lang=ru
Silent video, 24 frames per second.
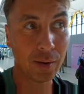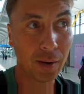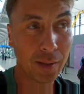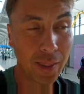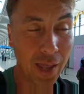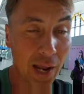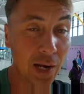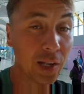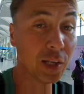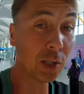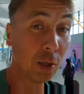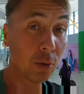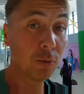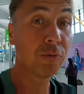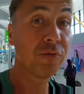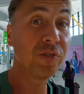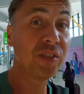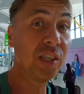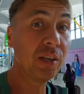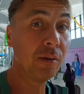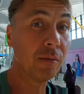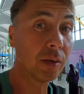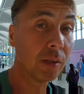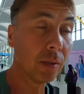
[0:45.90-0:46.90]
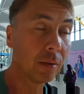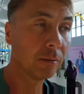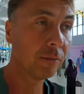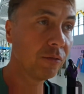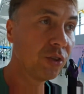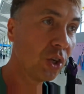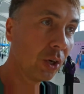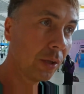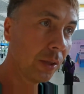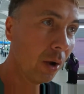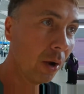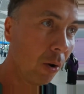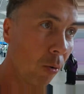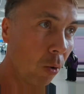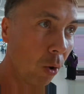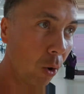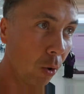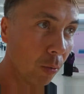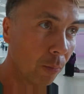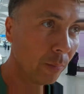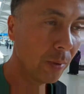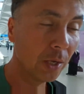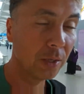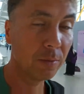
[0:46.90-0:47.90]
Когда я летел в Тивот, в
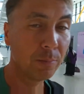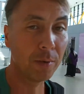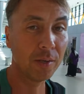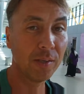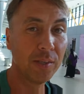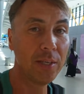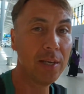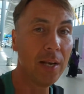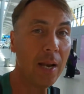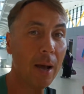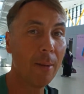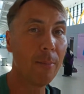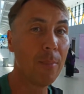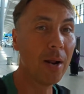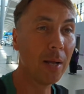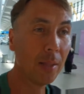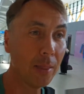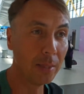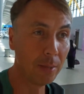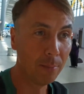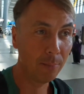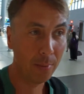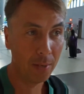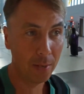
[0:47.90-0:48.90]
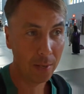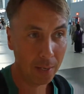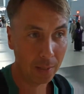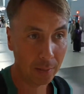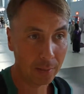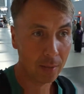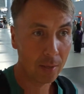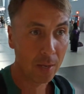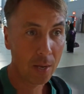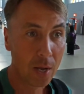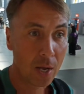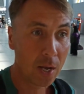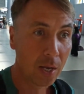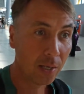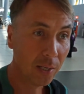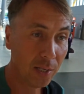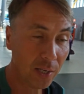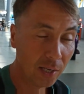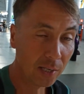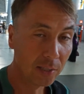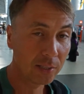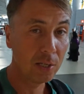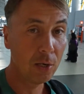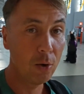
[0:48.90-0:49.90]
Черногорию, меня спросили обратный билет,
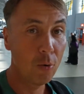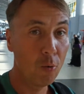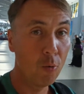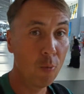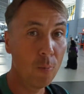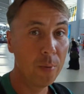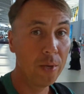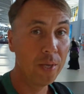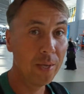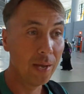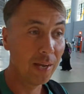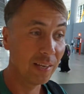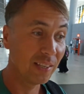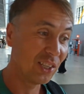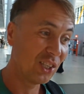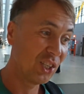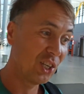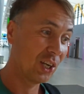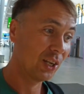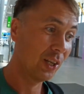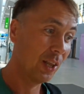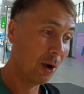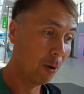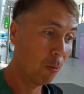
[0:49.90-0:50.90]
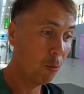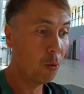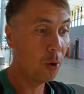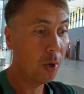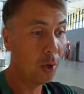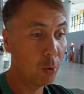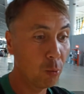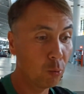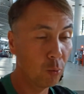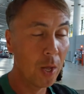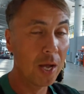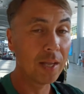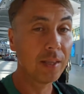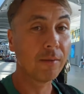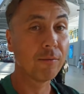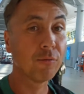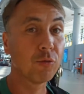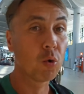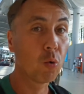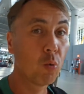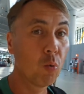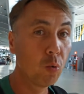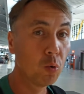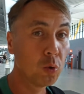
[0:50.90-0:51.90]
если у меня с Черногории куда-то
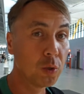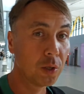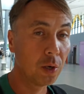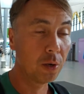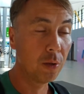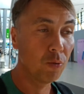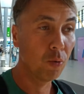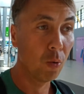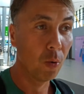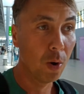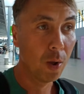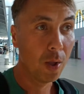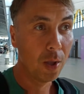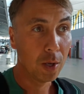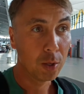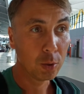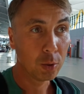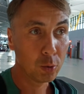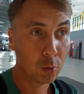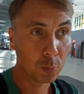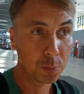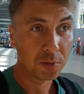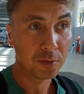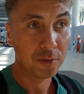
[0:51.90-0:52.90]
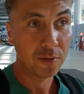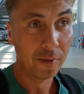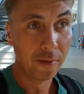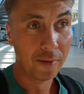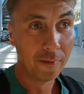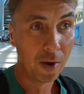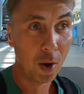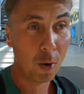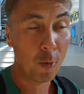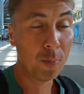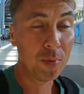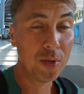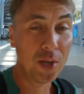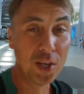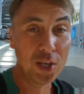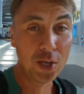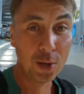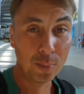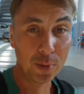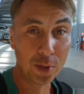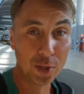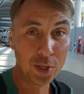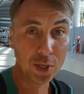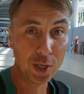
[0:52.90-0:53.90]
в другую страну. Собственно говоря, у меня
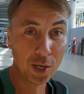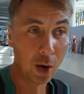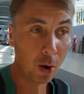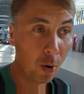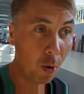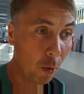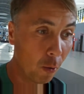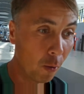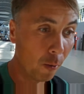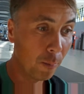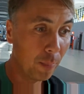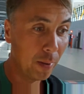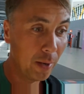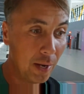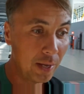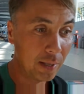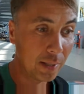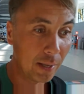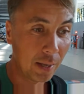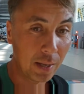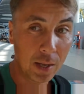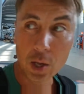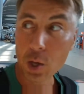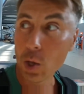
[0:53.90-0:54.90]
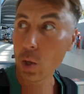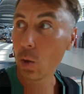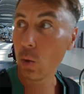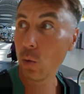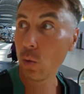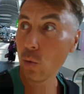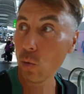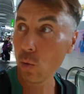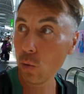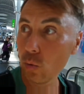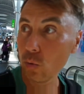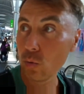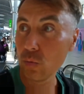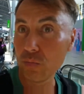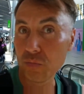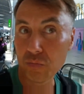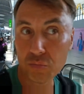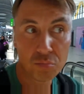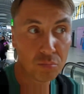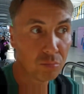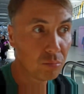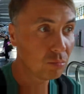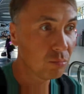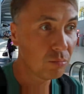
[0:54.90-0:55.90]
не было никакого билета. Ну,
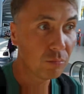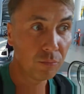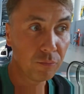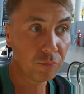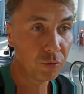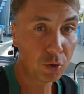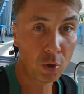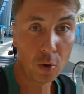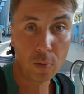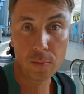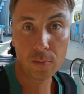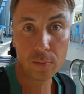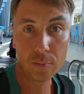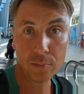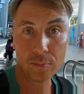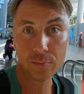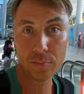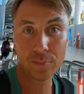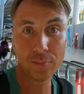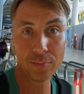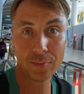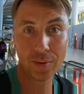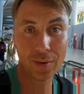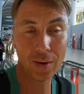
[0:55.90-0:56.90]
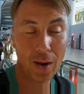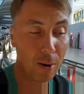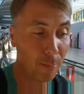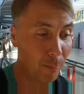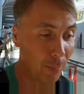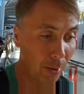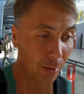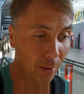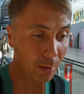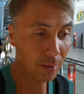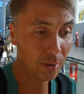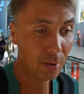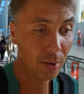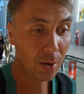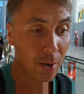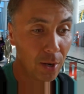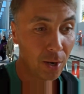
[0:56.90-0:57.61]
все, как бы,